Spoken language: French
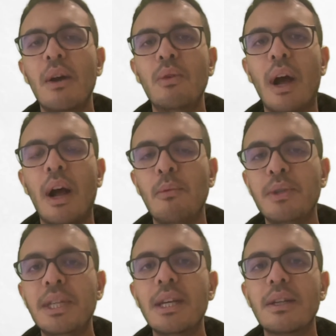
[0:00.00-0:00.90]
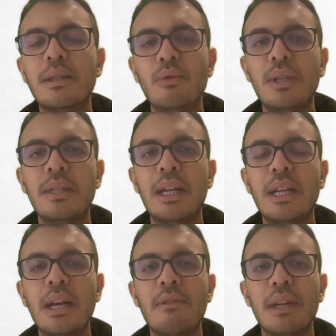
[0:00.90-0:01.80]
ou à me dire si vous êtes
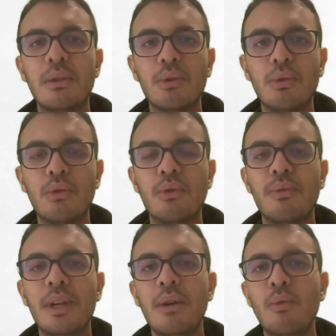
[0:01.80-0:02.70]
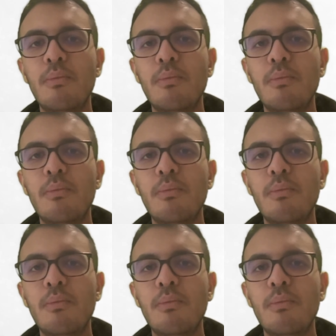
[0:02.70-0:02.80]
aligné avec ce que je fais ou